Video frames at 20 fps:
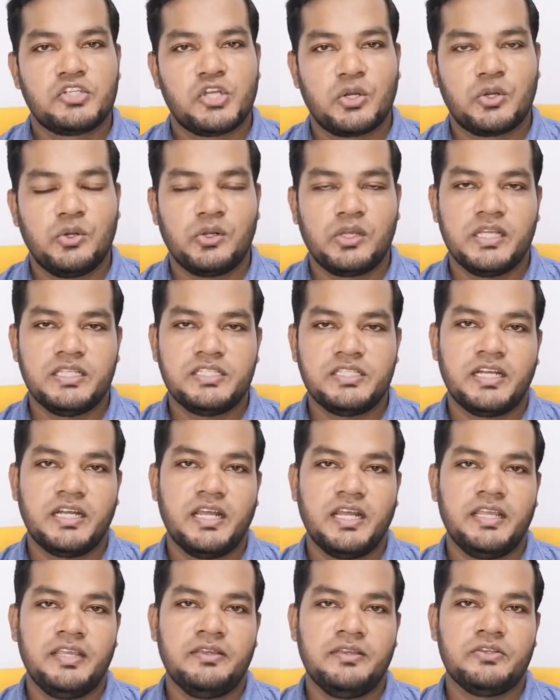সকলকে
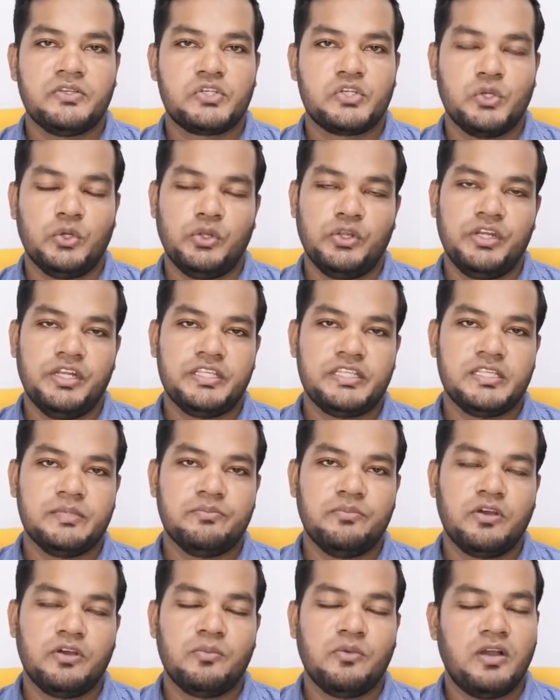জানাই ষোলোই
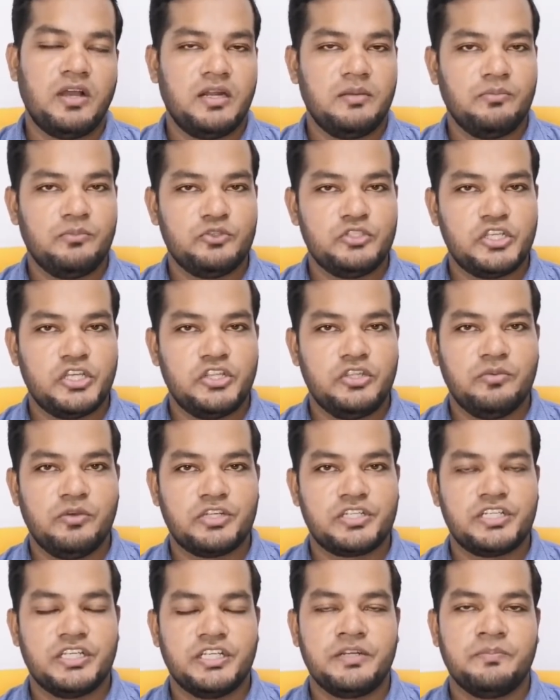ডিসেম্বর মহান বিজয়
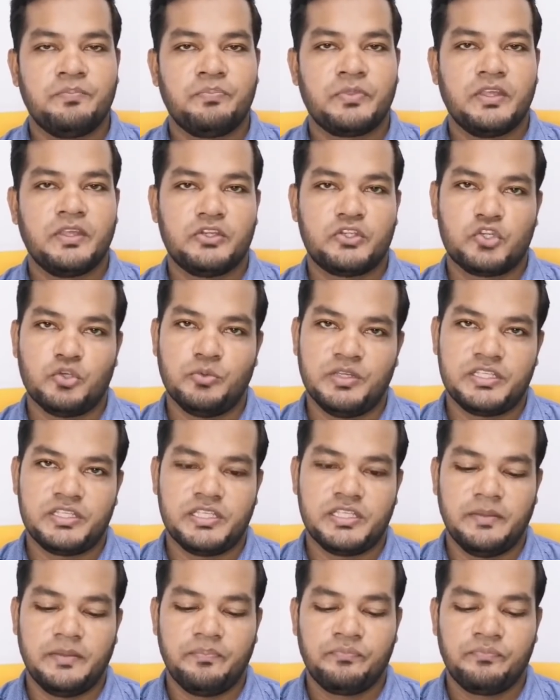দিবসের শুভেচ্ছা